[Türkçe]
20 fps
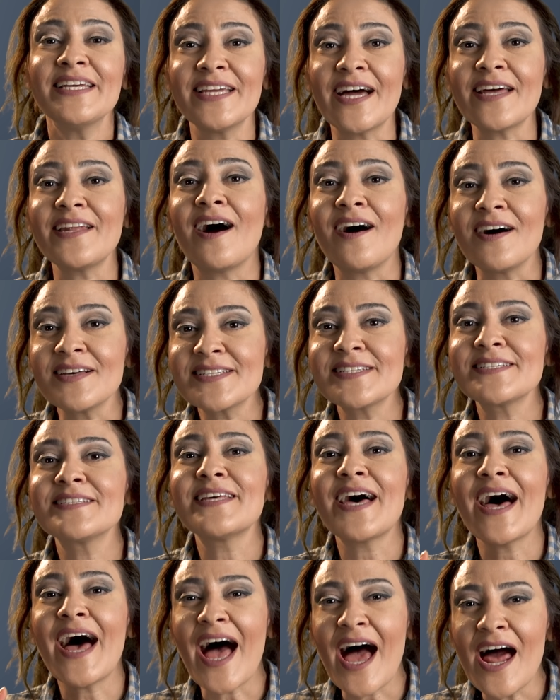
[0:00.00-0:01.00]
Yani
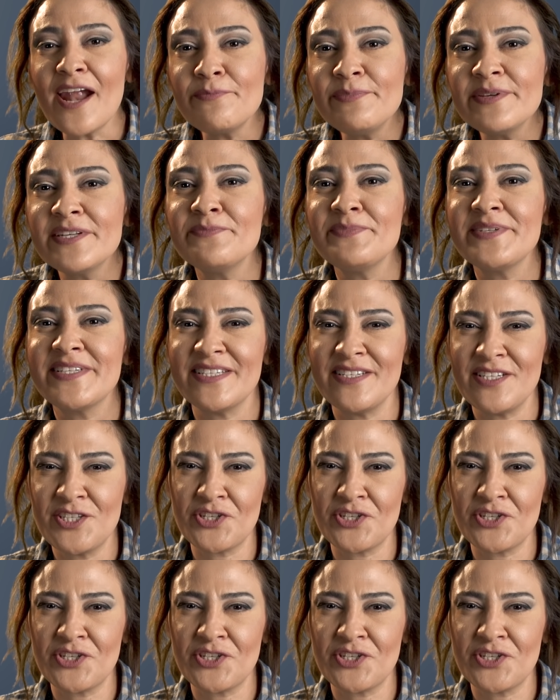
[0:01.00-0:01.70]
aslında her birimizin